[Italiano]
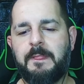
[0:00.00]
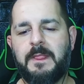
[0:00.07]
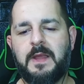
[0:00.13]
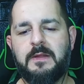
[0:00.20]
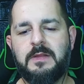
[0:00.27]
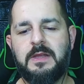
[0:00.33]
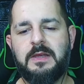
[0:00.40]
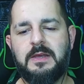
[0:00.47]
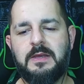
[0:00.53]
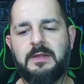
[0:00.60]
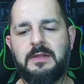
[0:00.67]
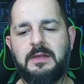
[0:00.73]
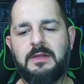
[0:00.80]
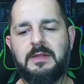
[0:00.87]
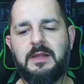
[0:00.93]
de,
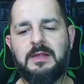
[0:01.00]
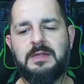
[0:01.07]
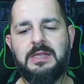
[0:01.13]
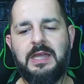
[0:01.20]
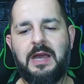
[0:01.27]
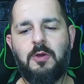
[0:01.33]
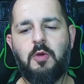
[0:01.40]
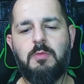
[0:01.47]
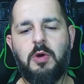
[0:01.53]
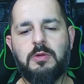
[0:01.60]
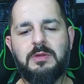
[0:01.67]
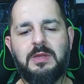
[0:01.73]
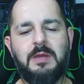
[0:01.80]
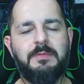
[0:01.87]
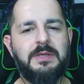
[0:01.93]
de, del Tiago
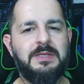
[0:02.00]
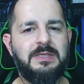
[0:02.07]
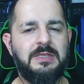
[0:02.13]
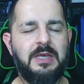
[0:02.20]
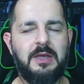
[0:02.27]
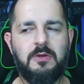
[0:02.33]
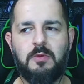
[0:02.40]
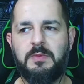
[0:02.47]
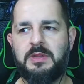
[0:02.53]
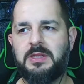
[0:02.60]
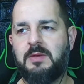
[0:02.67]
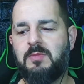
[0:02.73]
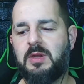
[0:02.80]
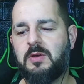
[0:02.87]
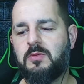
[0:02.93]
Motta pensiero,
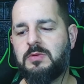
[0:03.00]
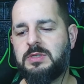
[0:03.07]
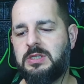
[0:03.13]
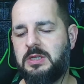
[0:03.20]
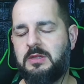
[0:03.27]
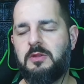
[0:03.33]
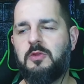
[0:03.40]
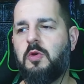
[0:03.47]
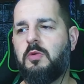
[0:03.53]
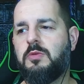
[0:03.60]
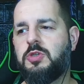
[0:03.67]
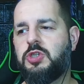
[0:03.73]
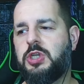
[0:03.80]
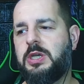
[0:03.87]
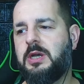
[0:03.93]
mettiamola così,
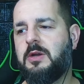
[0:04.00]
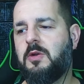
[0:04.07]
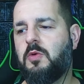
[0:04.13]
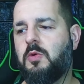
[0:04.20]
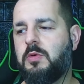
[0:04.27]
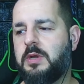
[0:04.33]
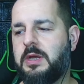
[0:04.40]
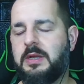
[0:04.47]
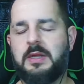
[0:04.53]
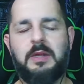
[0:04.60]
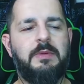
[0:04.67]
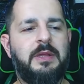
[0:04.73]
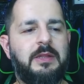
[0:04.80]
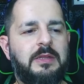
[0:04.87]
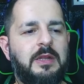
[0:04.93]
non c'è ancora
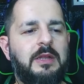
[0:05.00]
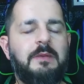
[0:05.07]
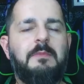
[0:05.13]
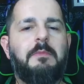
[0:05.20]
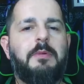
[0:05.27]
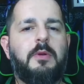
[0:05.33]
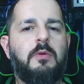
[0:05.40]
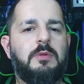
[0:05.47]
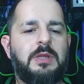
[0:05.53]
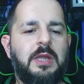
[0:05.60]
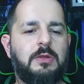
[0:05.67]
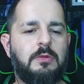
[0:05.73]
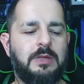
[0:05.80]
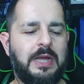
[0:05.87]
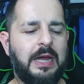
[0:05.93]
chiaramente
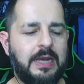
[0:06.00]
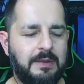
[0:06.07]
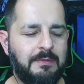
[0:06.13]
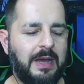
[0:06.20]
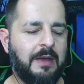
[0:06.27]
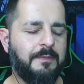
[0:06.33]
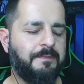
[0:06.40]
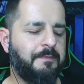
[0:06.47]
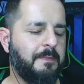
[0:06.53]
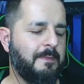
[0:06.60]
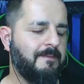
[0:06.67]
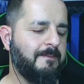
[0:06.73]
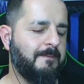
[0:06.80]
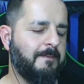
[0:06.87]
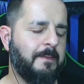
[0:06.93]
l'impronta totale, ma
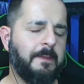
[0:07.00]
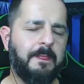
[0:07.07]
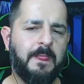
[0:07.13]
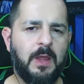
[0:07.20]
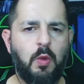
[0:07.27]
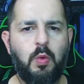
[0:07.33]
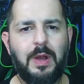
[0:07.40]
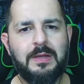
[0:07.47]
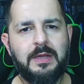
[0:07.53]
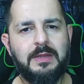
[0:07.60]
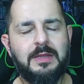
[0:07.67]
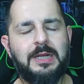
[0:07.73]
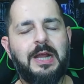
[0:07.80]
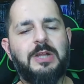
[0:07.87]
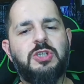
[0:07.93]
qualche
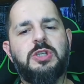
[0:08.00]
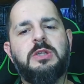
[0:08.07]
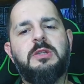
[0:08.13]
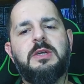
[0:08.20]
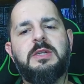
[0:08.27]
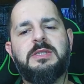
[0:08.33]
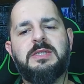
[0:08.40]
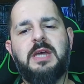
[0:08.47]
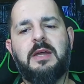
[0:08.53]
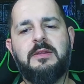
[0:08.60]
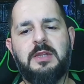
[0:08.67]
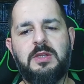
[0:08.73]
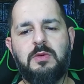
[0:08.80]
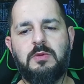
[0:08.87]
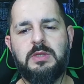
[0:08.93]
traccia
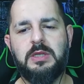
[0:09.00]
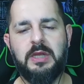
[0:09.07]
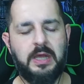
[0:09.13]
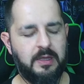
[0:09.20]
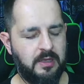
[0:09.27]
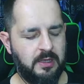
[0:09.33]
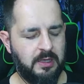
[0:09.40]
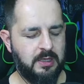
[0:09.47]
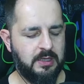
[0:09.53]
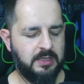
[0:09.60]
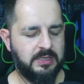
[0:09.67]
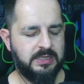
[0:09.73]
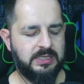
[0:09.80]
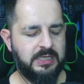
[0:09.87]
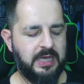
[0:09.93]
interessante devo dire
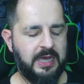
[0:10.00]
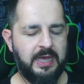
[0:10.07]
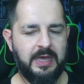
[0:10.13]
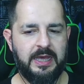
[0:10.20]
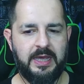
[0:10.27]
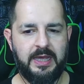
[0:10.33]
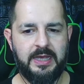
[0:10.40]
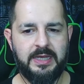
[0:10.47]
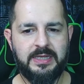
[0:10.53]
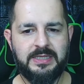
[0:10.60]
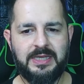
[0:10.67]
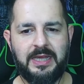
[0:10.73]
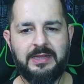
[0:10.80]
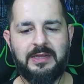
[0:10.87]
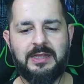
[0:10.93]
si è,
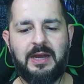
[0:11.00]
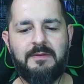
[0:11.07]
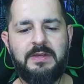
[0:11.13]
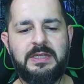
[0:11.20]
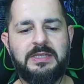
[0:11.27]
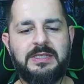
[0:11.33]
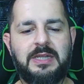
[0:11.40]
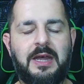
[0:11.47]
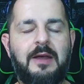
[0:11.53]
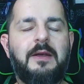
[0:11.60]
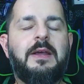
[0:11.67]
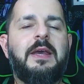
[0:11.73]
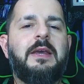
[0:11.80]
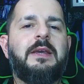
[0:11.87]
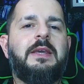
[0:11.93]
si è intravista,
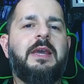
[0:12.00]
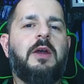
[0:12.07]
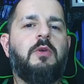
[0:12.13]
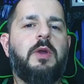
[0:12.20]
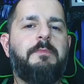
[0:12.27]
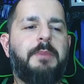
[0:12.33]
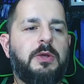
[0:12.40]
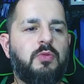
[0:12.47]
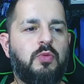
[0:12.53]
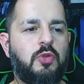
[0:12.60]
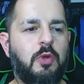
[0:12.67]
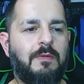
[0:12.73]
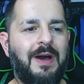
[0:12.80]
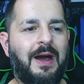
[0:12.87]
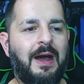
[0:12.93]
chiaro che poi
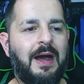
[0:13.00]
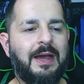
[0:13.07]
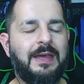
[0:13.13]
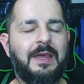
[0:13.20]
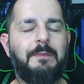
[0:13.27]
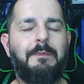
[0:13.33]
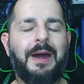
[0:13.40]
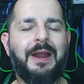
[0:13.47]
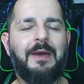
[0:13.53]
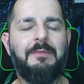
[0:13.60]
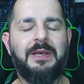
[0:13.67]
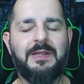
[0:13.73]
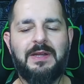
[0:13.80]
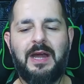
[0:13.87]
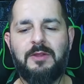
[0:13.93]
tutto va anche
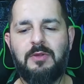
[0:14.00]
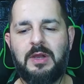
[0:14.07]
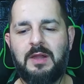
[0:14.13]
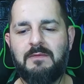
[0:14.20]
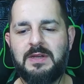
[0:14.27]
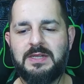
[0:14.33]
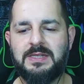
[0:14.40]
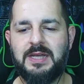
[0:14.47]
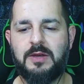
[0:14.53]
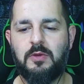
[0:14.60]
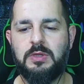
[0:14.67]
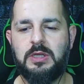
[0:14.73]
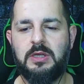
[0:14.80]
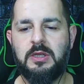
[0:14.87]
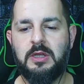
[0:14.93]
parametrato
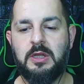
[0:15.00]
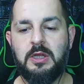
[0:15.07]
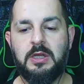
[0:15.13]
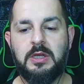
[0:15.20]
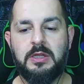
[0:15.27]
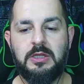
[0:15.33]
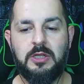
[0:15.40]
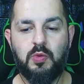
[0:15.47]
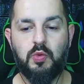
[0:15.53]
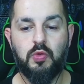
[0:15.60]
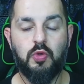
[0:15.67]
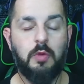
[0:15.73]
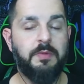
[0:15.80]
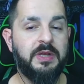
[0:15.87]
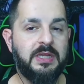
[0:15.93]
all'avversario di, di
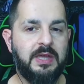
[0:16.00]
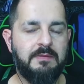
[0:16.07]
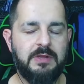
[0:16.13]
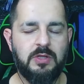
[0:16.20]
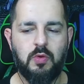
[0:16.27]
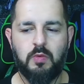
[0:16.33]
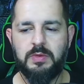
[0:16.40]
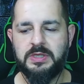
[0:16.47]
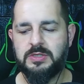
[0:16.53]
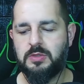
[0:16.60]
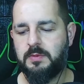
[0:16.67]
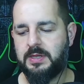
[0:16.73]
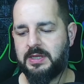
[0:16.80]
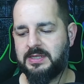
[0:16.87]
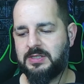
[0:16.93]
turno. Perché vi dico
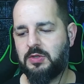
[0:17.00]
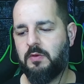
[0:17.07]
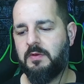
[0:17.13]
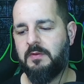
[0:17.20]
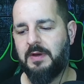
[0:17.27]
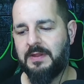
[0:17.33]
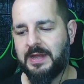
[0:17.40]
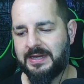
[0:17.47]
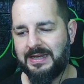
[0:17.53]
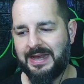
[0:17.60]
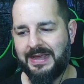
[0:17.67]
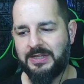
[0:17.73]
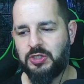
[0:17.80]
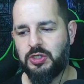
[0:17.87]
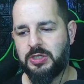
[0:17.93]
questo? Perché se io vi vado a
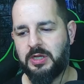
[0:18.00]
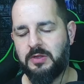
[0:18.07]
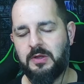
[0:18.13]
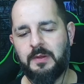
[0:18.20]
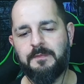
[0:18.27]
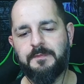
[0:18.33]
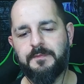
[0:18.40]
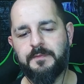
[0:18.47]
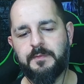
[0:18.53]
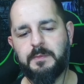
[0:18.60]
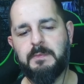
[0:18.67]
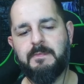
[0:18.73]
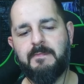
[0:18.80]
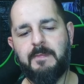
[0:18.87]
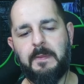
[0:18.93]
rileggere no,
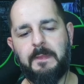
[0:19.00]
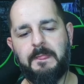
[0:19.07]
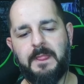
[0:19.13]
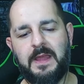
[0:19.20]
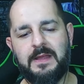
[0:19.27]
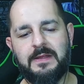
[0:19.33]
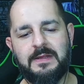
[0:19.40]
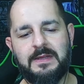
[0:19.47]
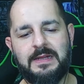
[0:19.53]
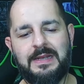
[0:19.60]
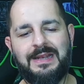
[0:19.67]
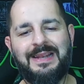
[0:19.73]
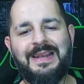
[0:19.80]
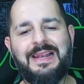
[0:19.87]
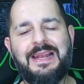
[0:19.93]
L
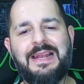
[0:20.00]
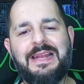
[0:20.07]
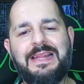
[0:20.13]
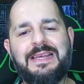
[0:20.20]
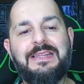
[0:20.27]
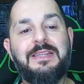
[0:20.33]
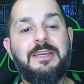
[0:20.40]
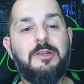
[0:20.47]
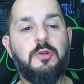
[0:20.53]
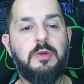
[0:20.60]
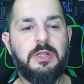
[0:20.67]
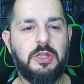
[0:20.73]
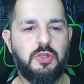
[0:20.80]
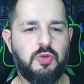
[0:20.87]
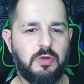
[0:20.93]
i
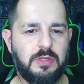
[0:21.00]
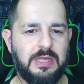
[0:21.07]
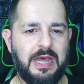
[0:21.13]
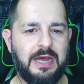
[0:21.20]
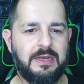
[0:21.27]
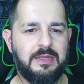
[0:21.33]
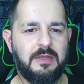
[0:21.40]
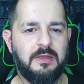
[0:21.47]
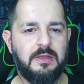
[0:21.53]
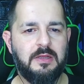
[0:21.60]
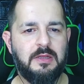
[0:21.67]
titoli dei giornali